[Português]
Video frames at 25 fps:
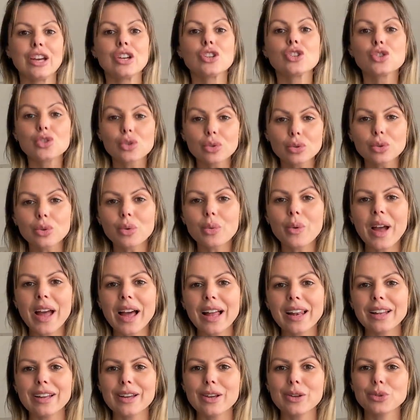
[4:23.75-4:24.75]
Junto com
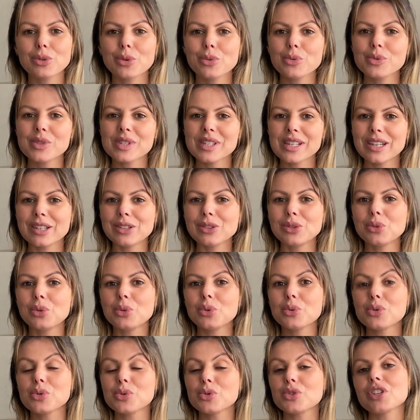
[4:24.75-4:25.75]
ela, eu estou usando
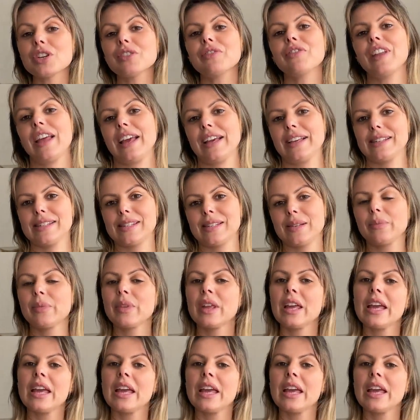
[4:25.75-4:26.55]
o Sutiã Flex.